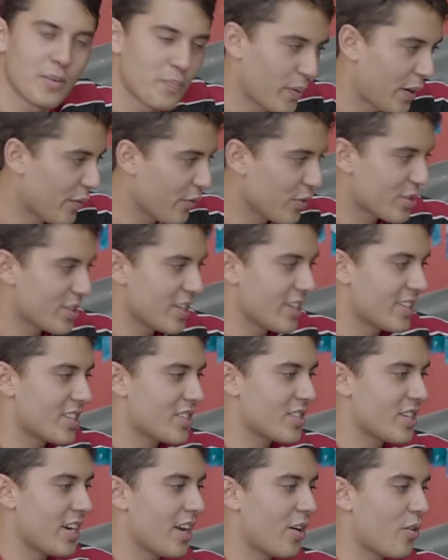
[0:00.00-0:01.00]
Para vocês
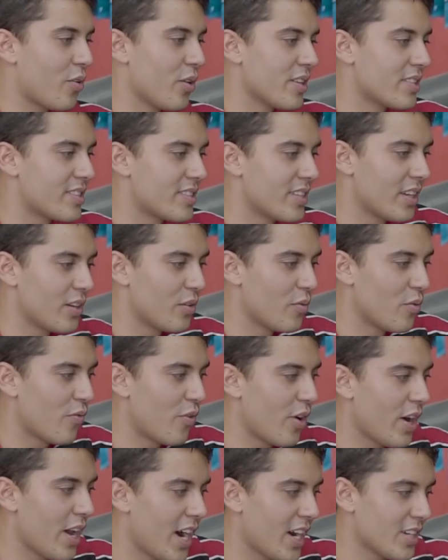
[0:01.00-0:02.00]
que já reconheceram o
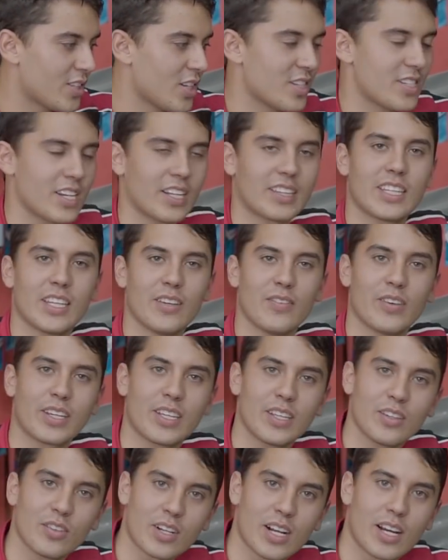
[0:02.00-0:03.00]
Voyage, ele já teve
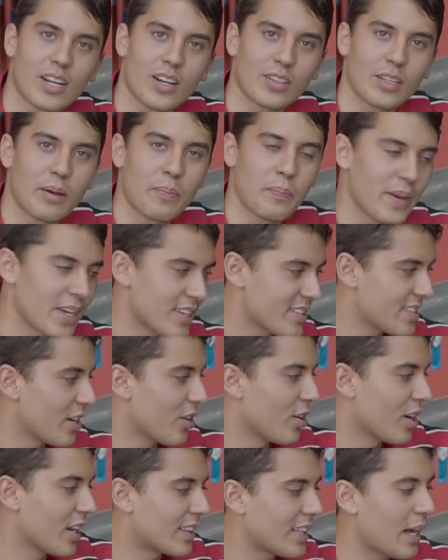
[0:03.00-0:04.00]
aqui no canal da peça e
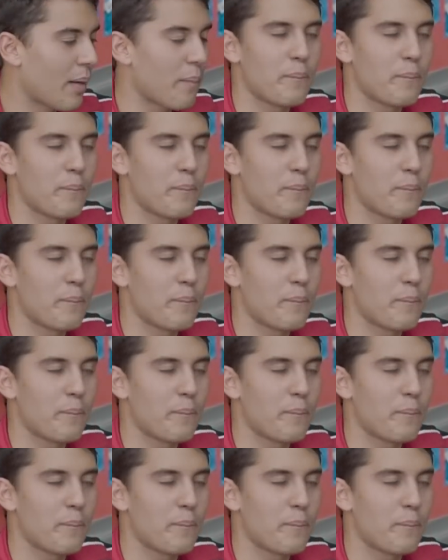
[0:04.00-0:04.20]
agora tá